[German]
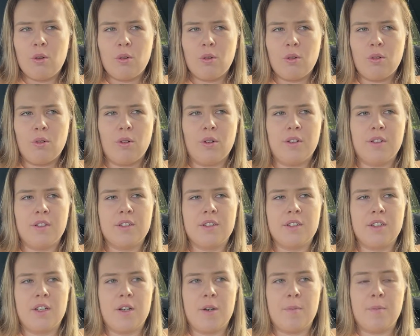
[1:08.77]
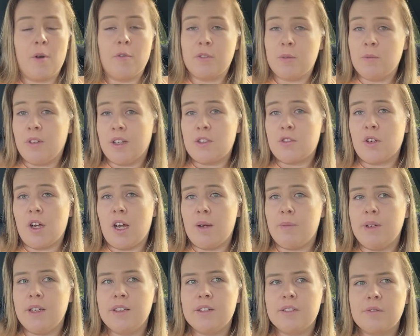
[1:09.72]
und ähm, auf dem Weg zur
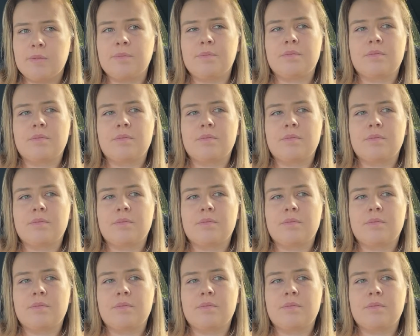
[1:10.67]
Arbeit.